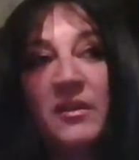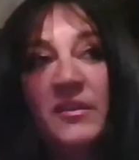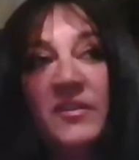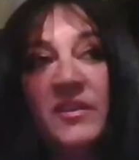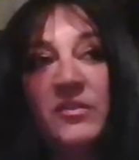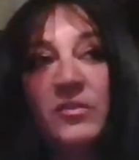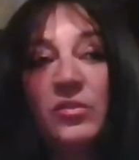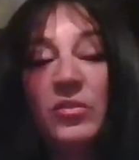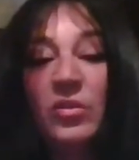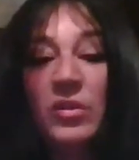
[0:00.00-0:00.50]

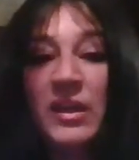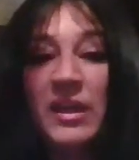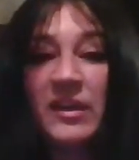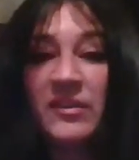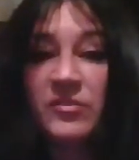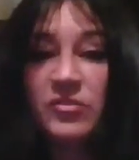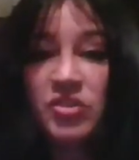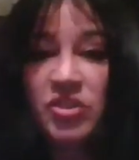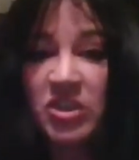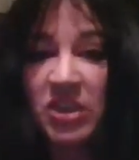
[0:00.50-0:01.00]
cette
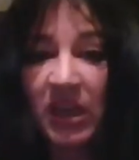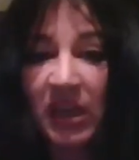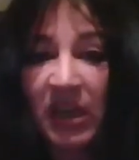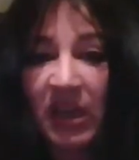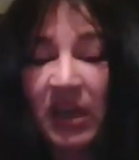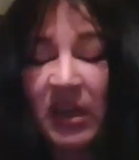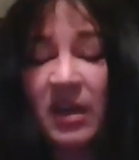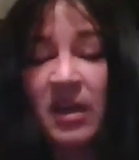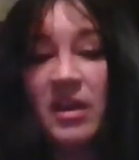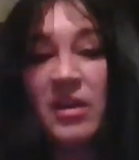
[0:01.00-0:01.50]
colère, ce
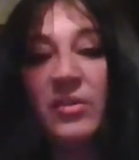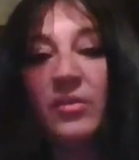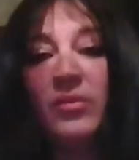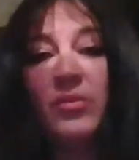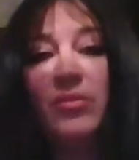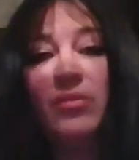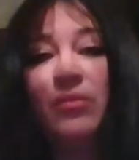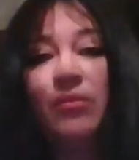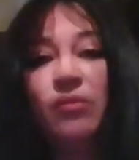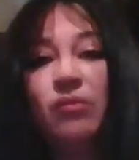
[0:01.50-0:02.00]

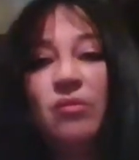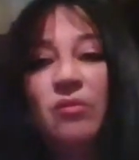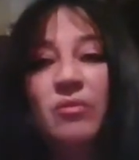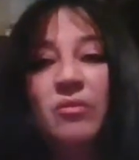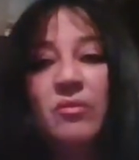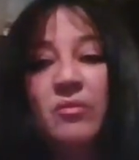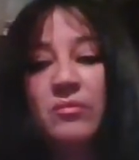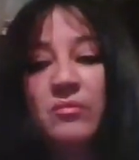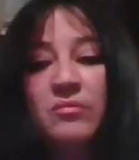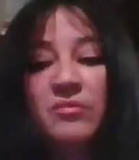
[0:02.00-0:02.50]
chagrin,
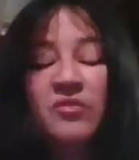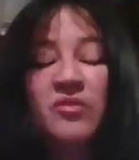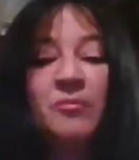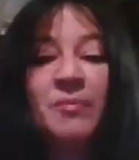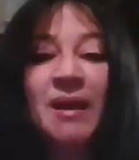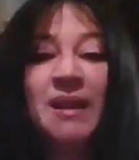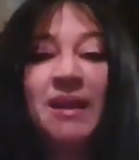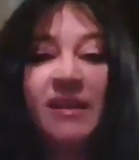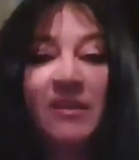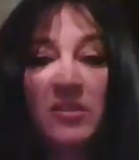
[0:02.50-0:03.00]
ce
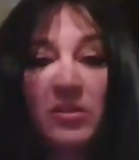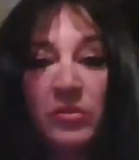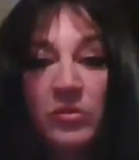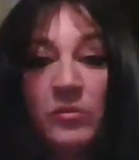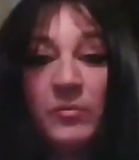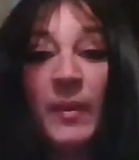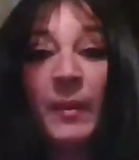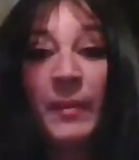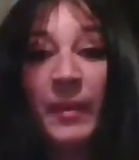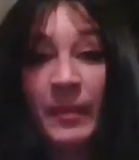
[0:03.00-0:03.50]
mal-être
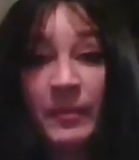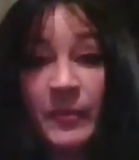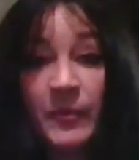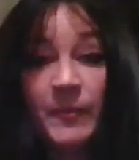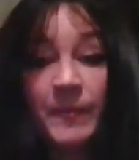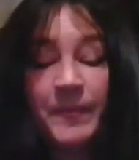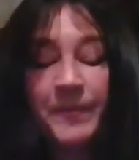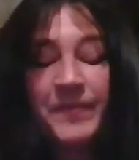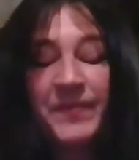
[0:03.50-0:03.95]
de ma maman.